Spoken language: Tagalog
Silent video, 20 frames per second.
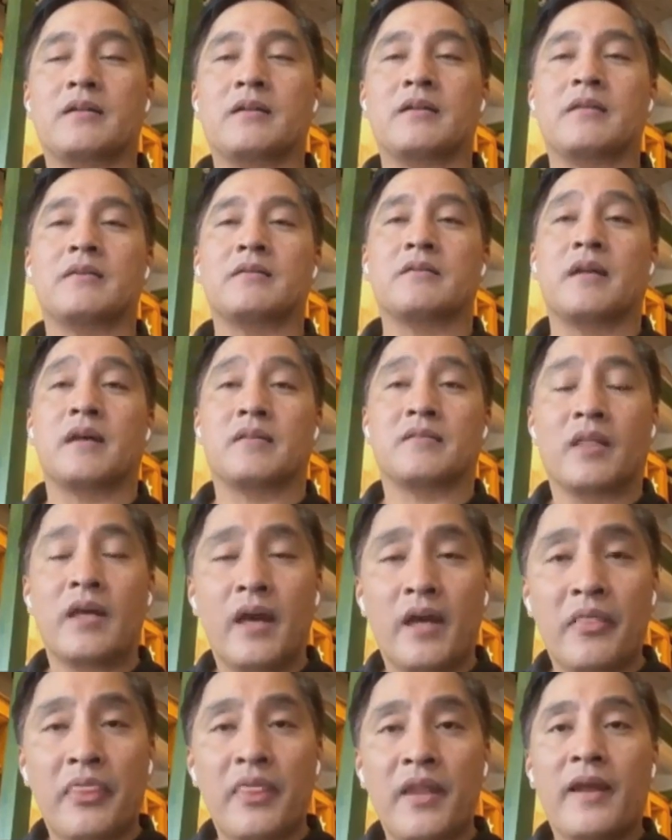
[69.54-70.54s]
ng, ng
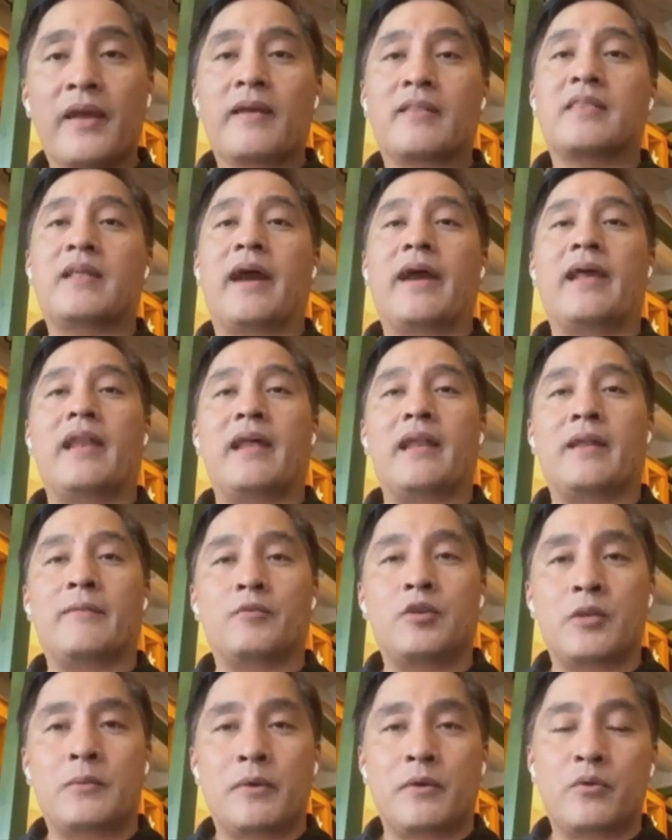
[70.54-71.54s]
death dahil
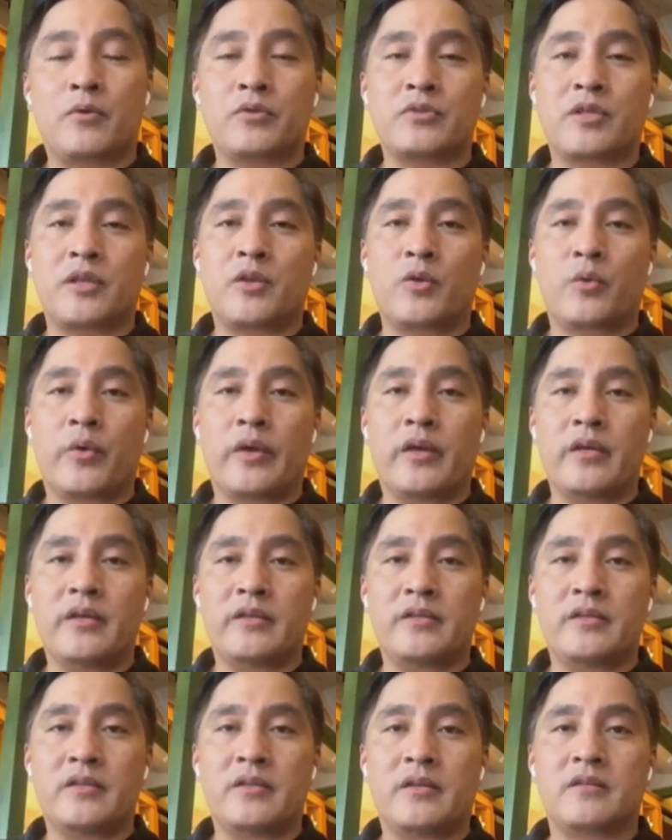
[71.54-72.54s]
alam niyo naman ho sa
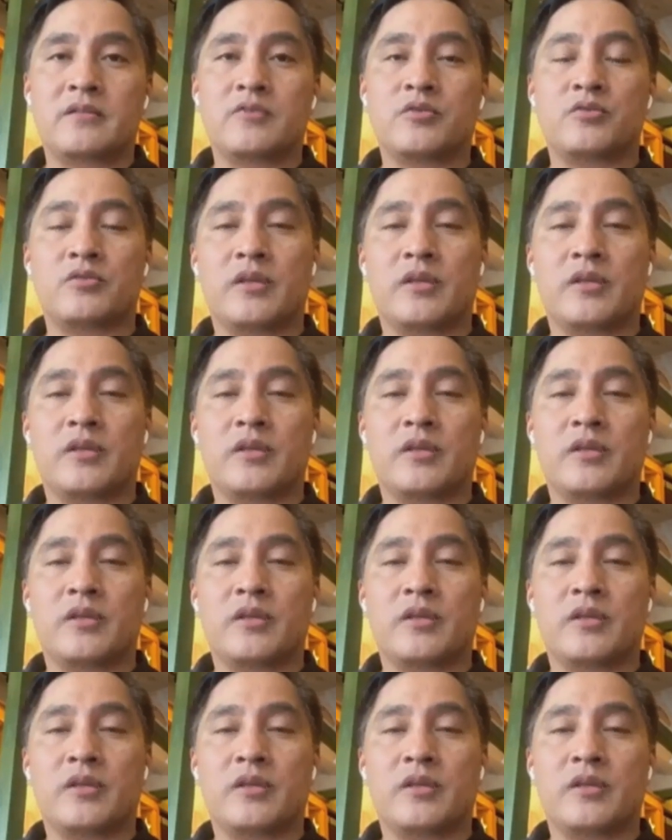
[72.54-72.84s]
UAE uh,